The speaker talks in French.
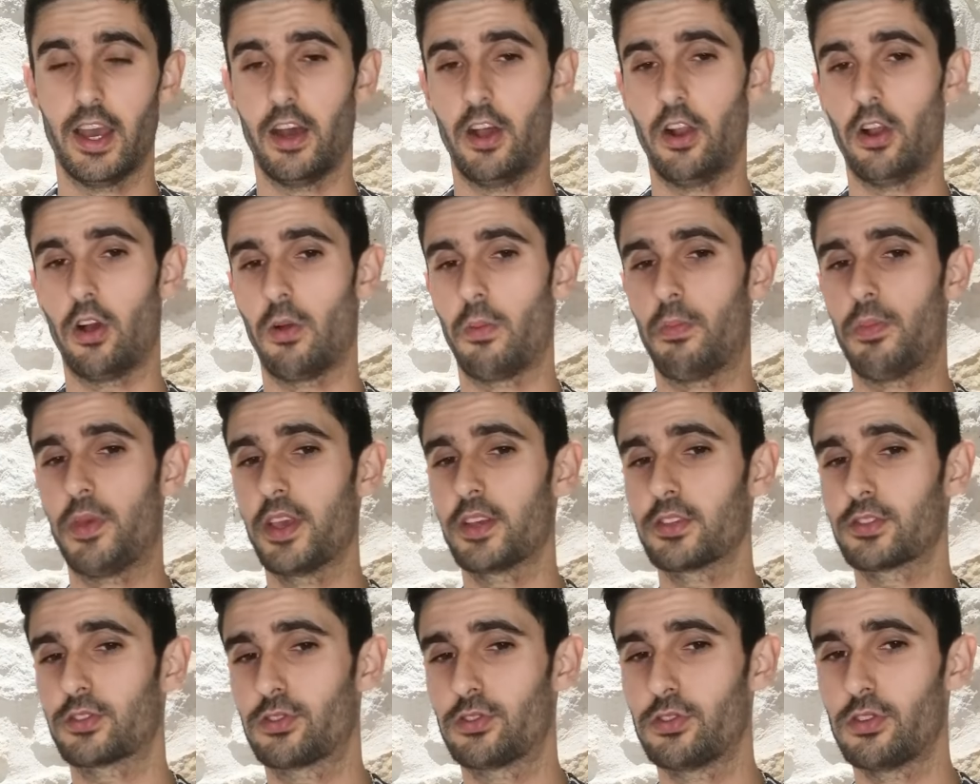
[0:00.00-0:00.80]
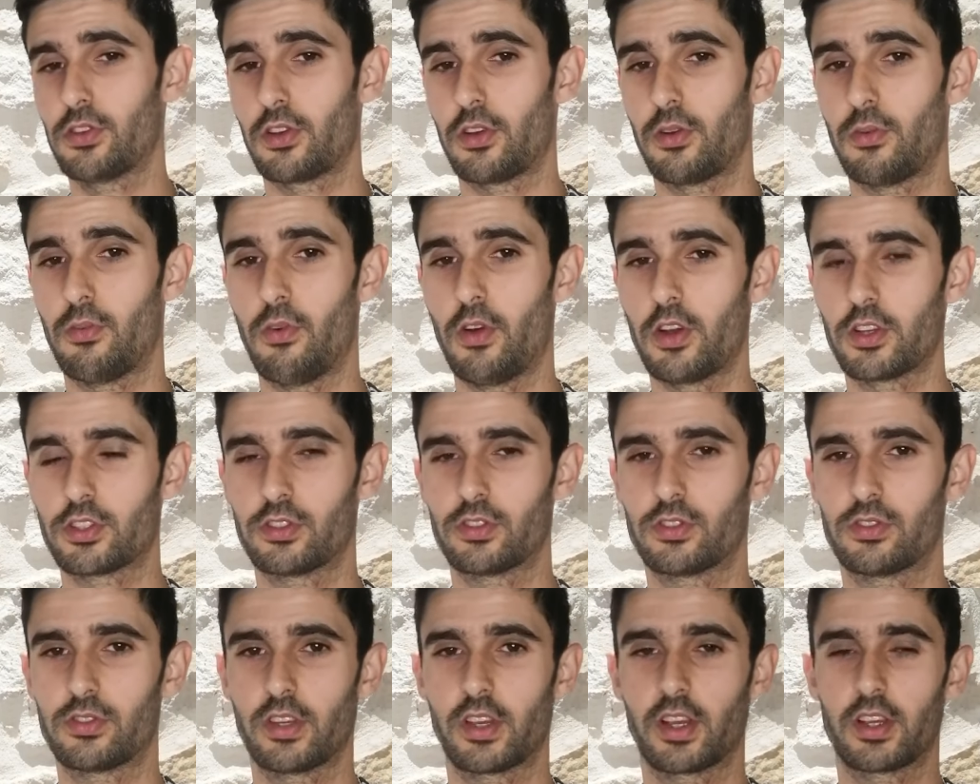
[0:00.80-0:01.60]
Alors bien sûr, moi
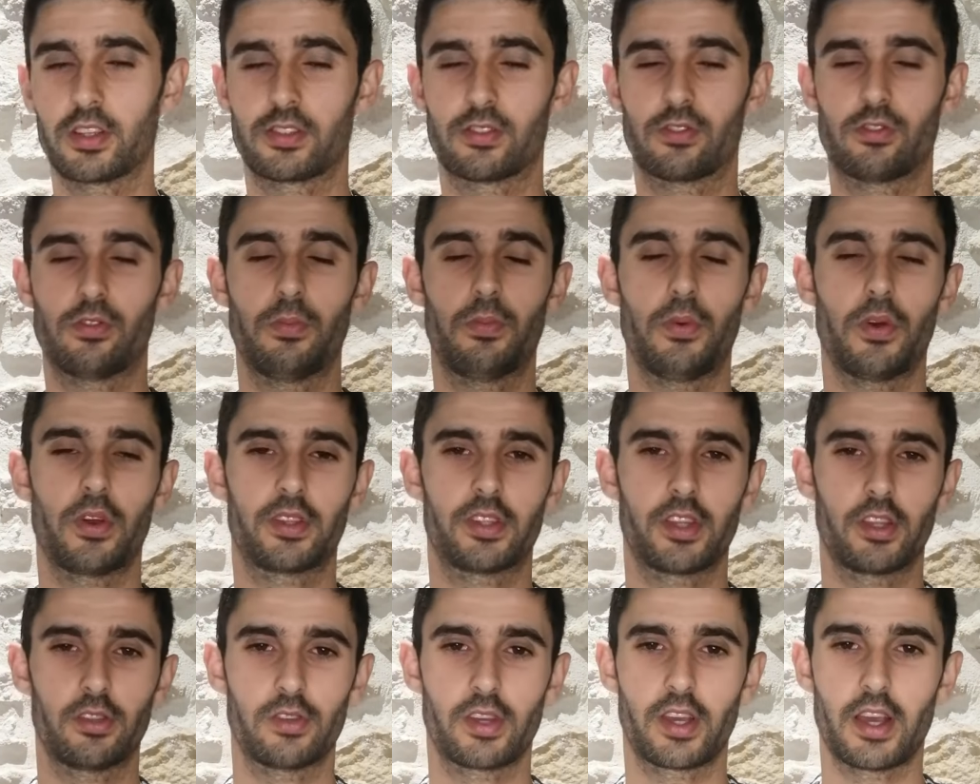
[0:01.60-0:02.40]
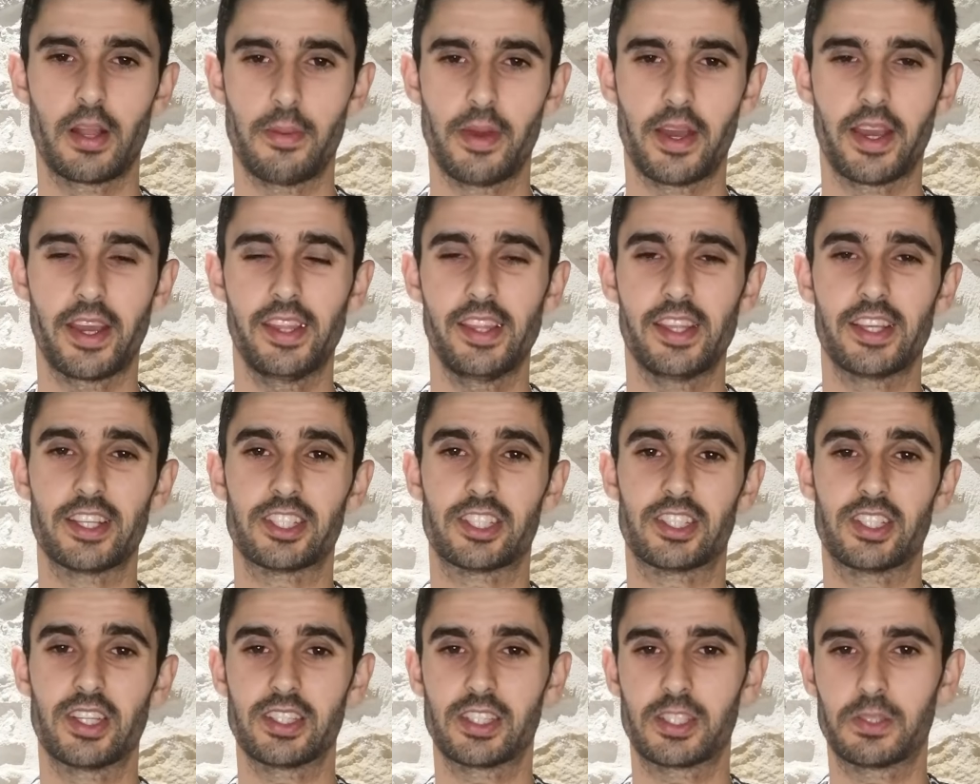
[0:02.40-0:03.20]
je suis un supporter du Real Madrid,
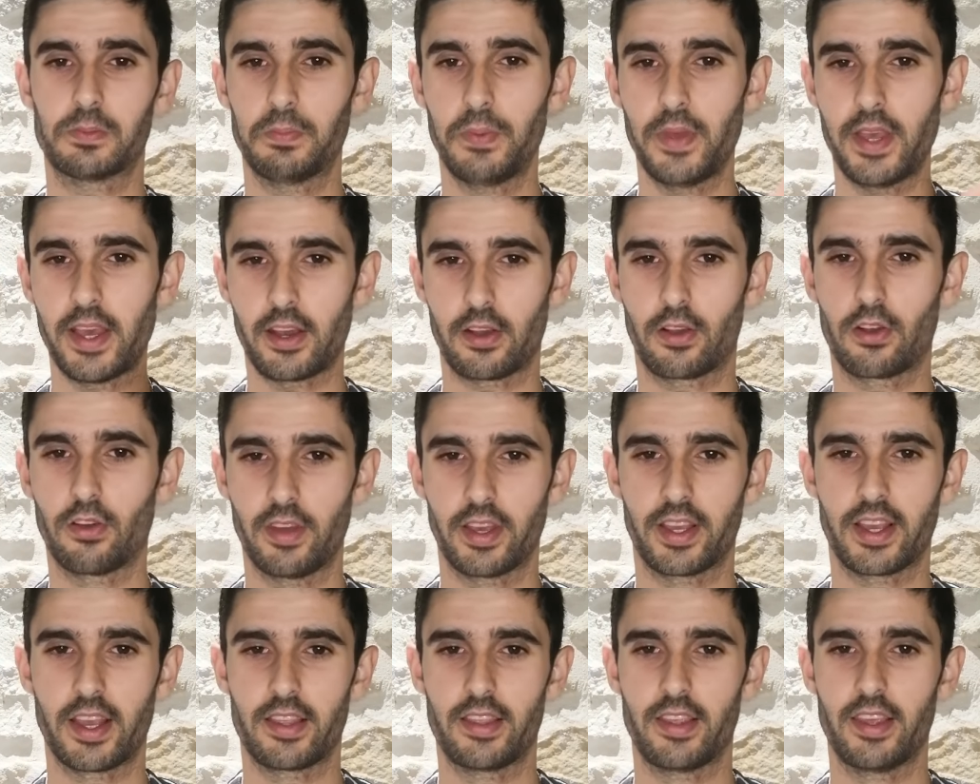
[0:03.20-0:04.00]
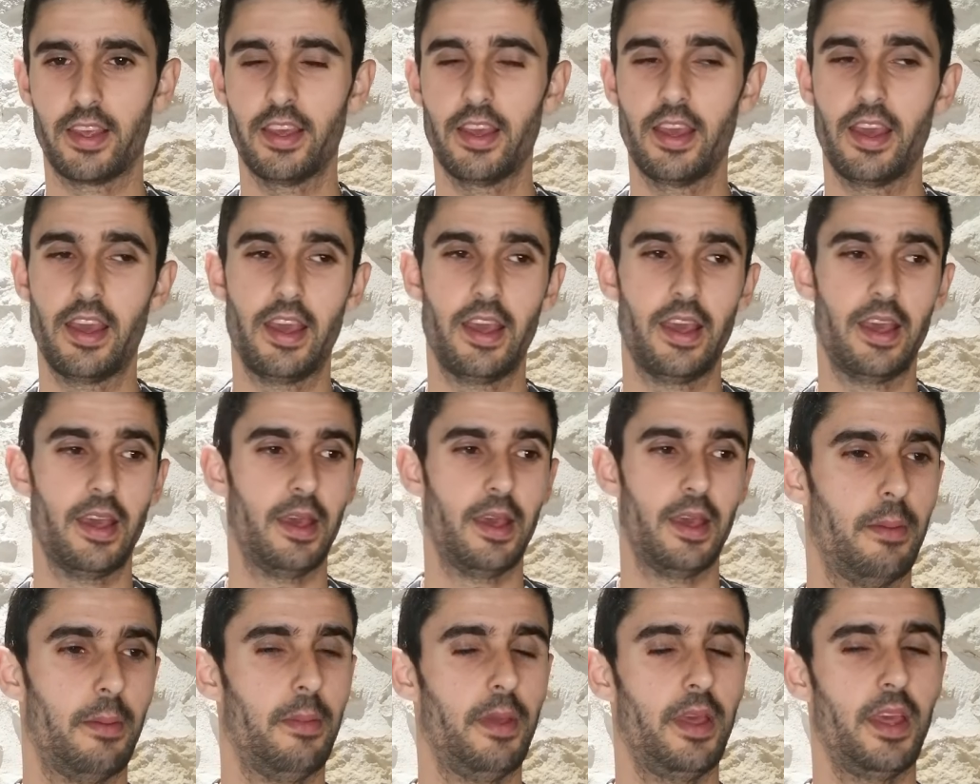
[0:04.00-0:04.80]
j'espère qu'on va gagner,
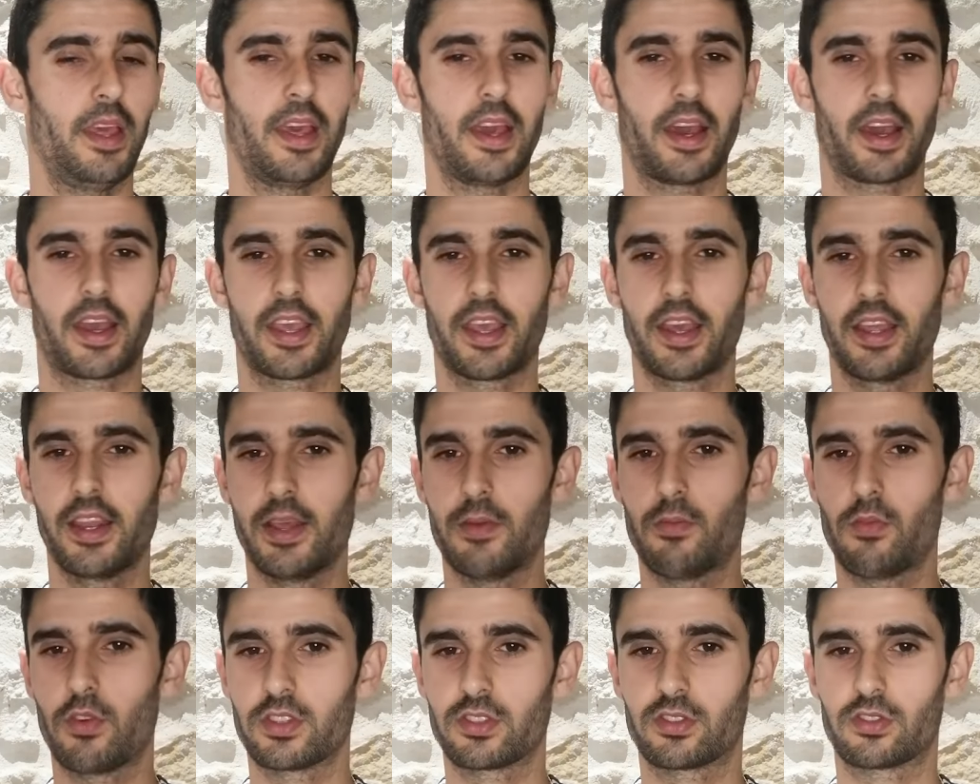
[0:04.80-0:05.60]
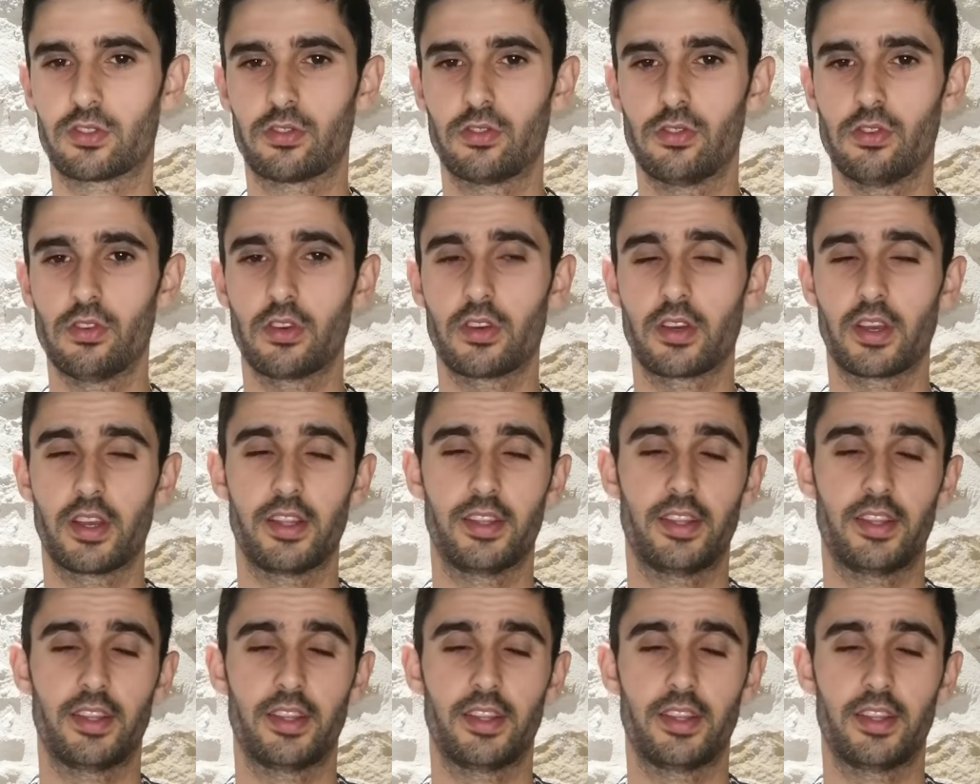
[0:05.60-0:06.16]
mais rien n'est moins sûr.